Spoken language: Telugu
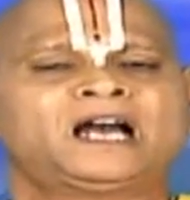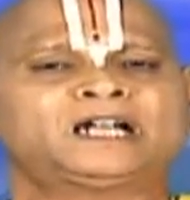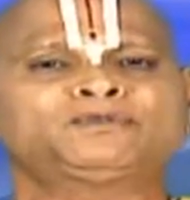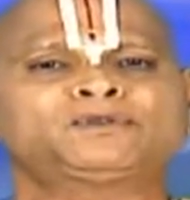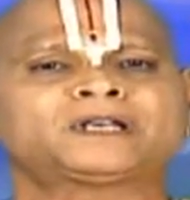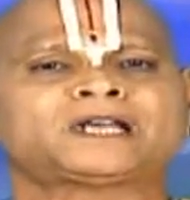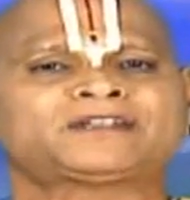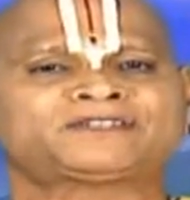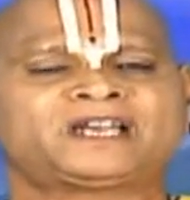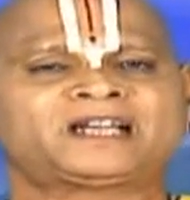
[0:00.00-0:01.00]

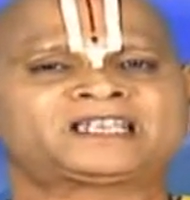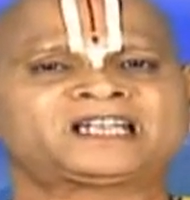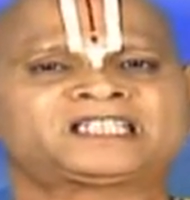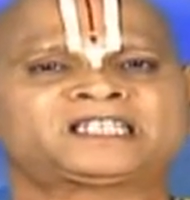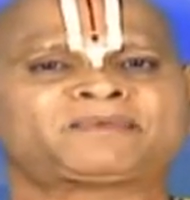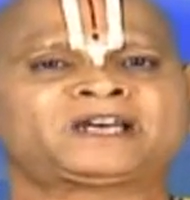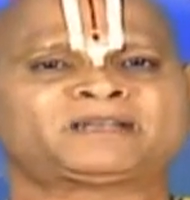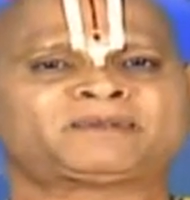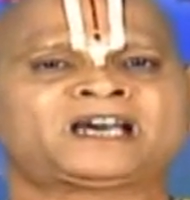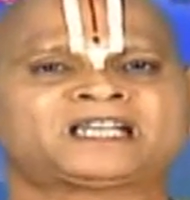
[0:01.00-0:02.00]
అనూరణానుజ
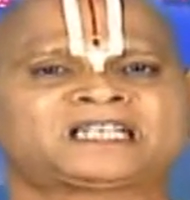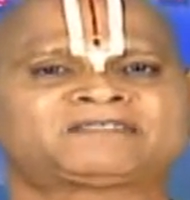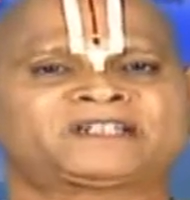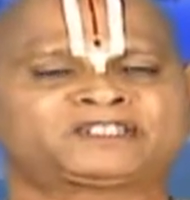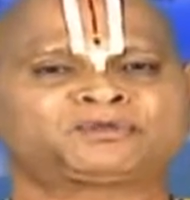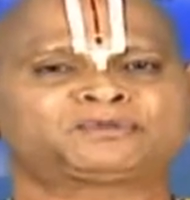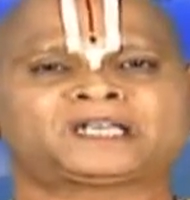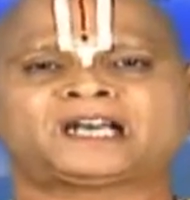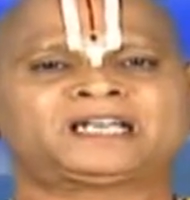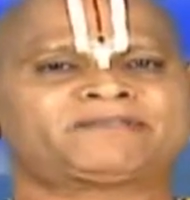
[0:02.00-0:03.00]
గజగశ్యపాత మహాసత్వ
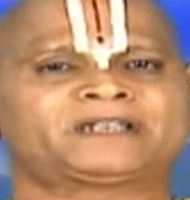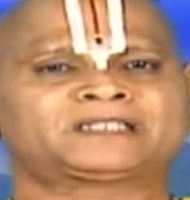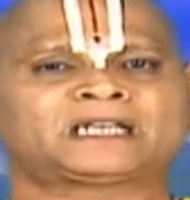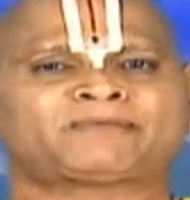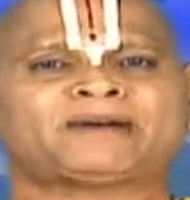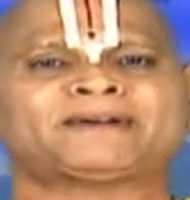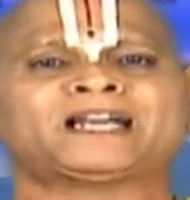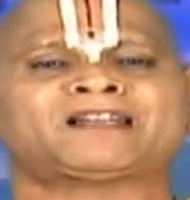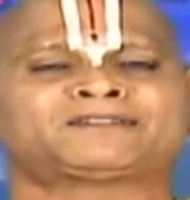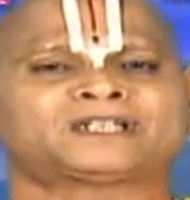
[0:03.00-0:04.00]
నిషూధిన నవరత్న
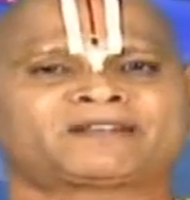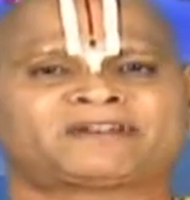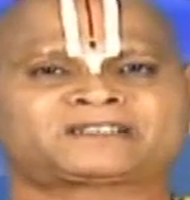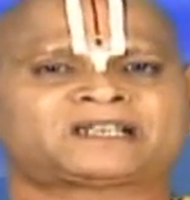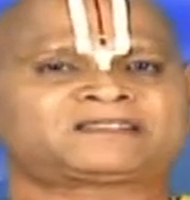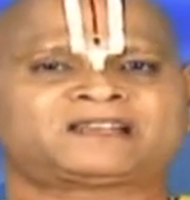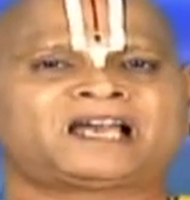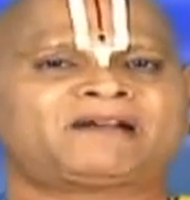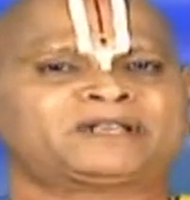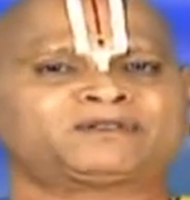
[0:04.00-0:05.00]
మామాలంకృత
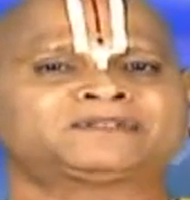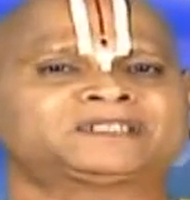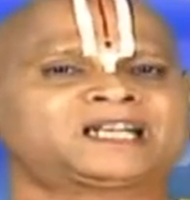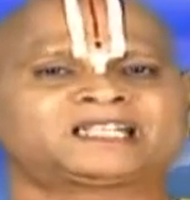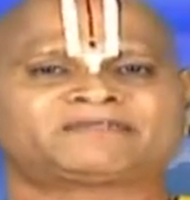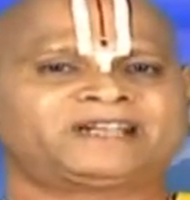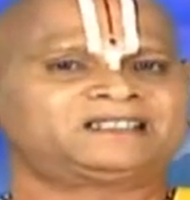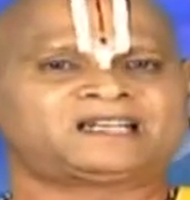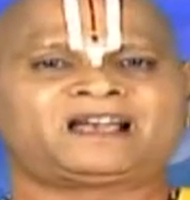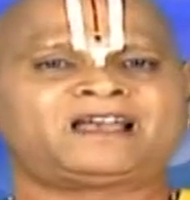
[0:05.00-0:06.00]
వక్షస్థల మణికుండల
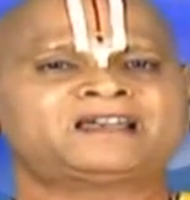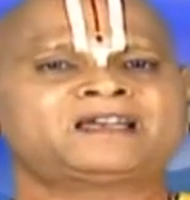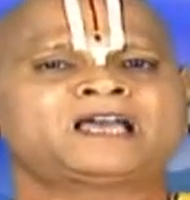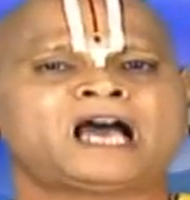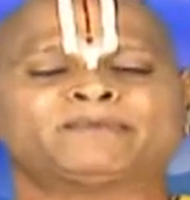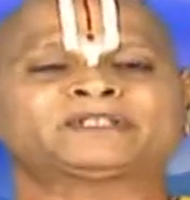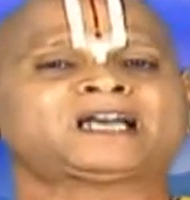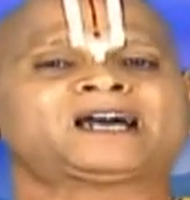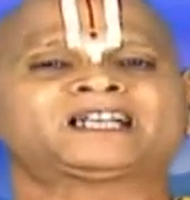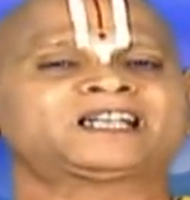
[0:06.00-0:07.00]
ద్వైధర
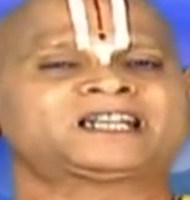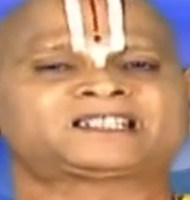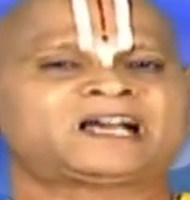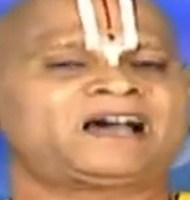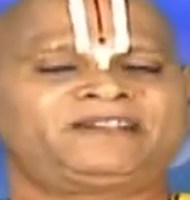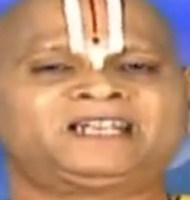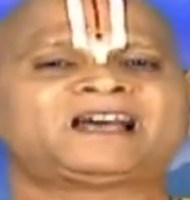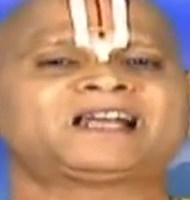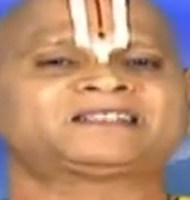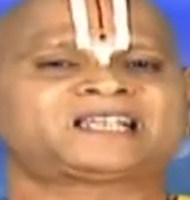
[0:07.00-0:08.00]
అమృత దక్ష
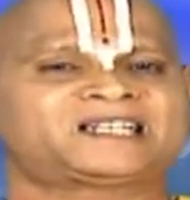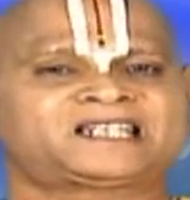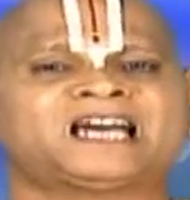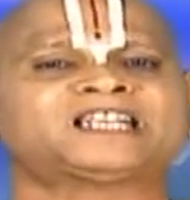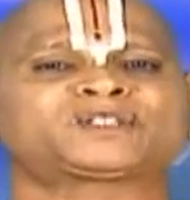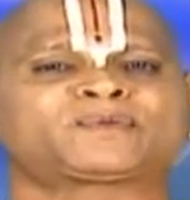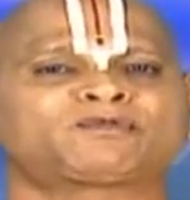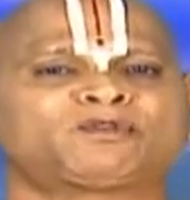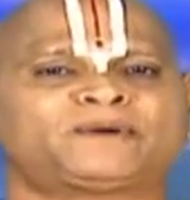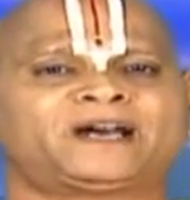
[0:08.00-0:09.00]
వేదాంత
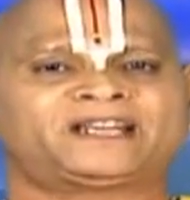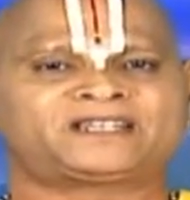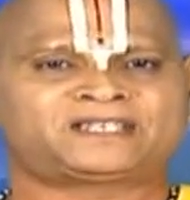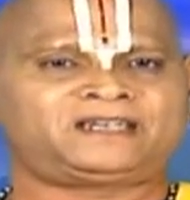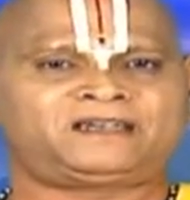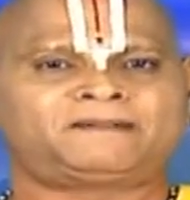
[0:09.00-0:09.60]
జ్ఞానస్వరూప అనేసి